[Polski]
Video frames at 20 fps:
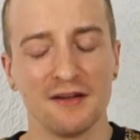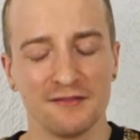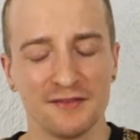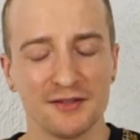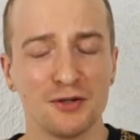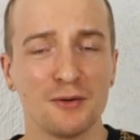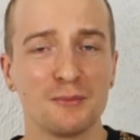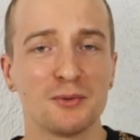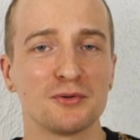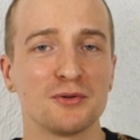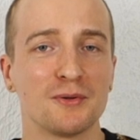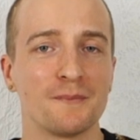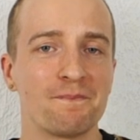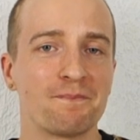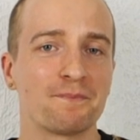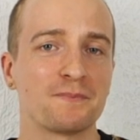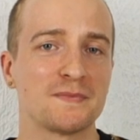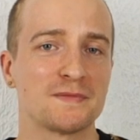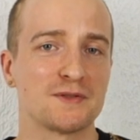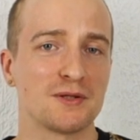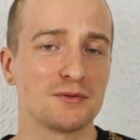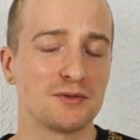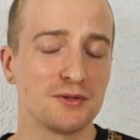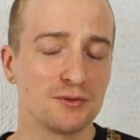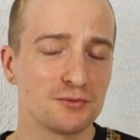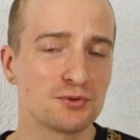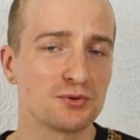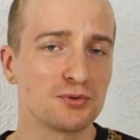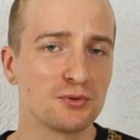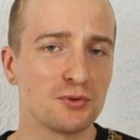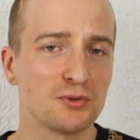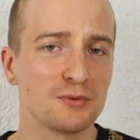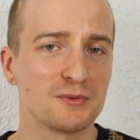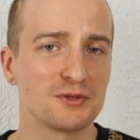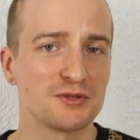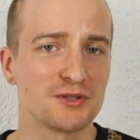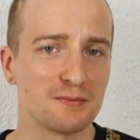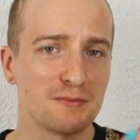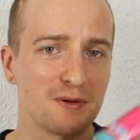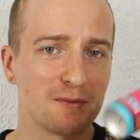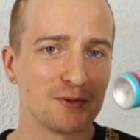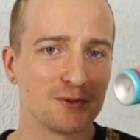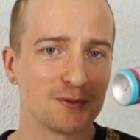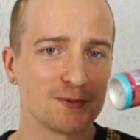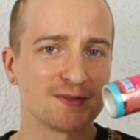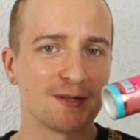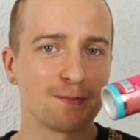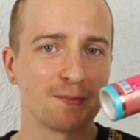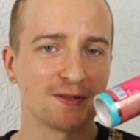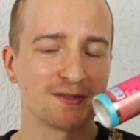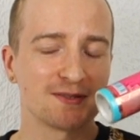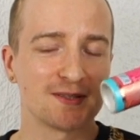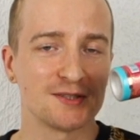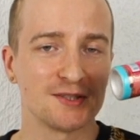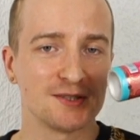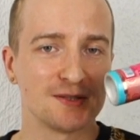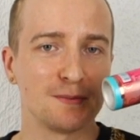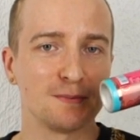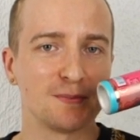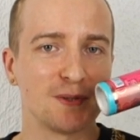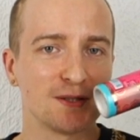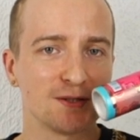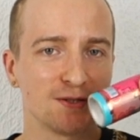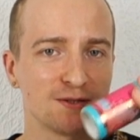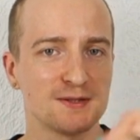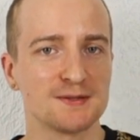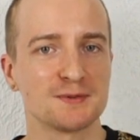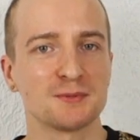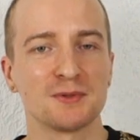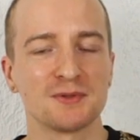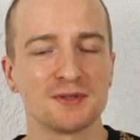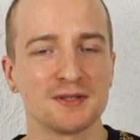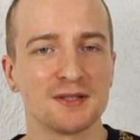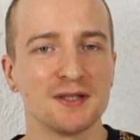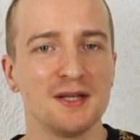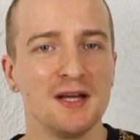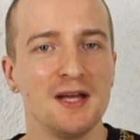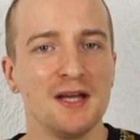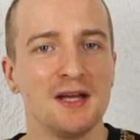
Wiadomo, no to nie oszukujmy się, mamy tu zapach za 17 zł,